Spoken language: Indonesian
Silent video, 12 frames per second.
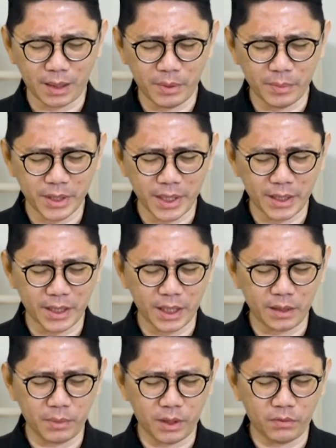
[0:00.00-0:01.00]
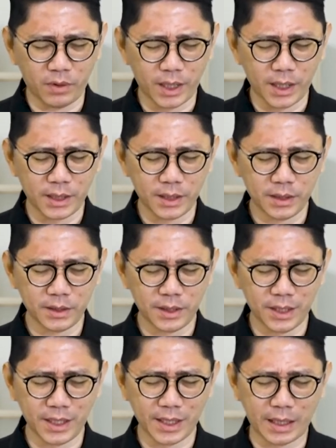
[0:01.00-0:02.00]
kami menyadari bahwa
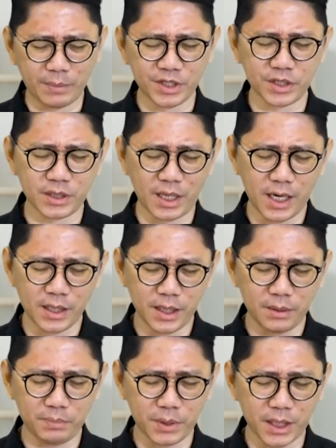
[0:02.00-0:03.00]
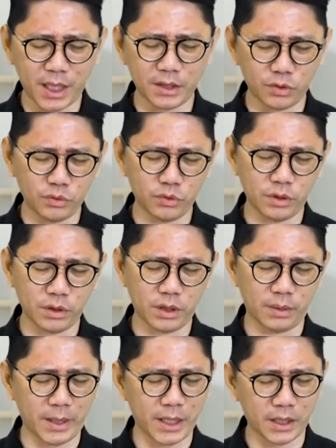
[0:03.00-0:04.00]
diri kami sangat bergantung
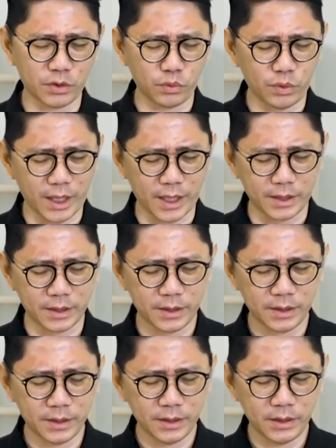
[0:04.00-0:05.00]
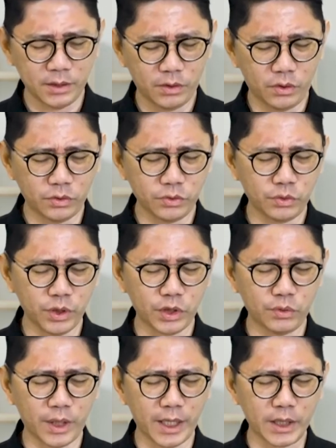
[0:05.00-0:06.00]
kepada Tuhan. Untuk
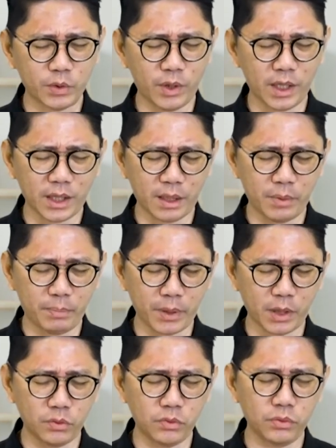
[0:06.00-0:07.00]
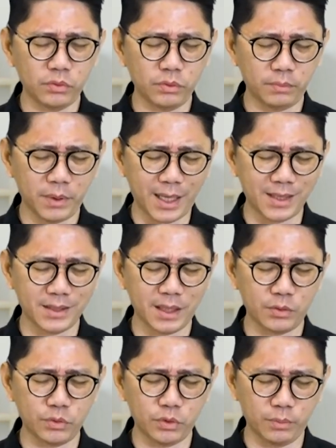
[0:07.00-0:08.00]
itulah Tuhan kami perlu
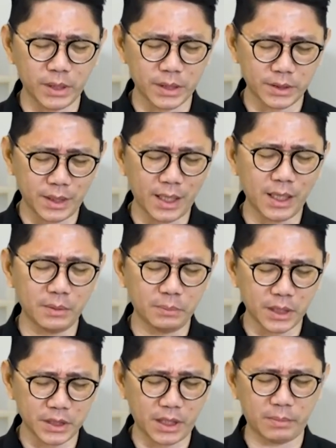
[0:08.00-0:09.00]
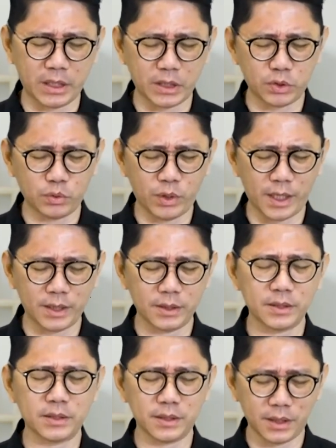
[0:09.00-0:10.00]
belajar untuk berjalan bersama Tuhan
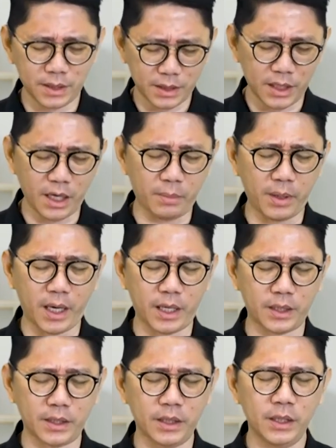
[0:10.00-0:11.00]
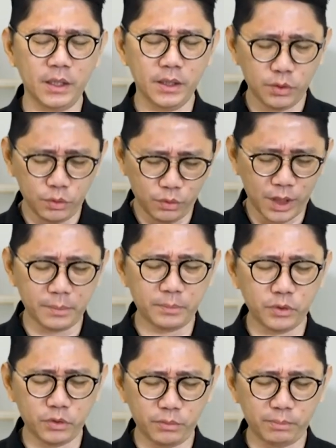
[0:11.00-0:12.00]
setiap hari,
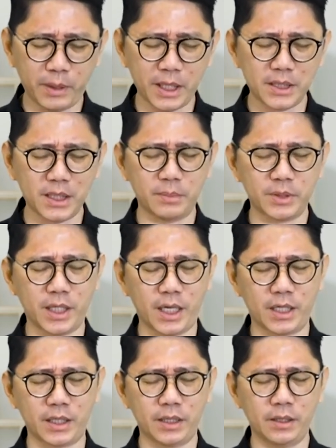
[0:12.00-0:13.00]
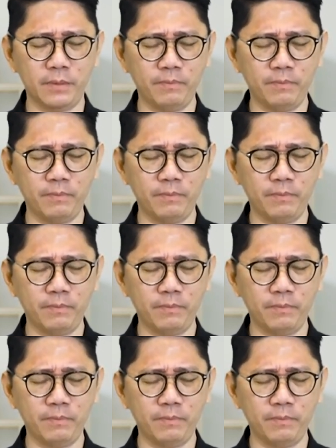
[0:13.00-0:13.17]
24 jam sehari.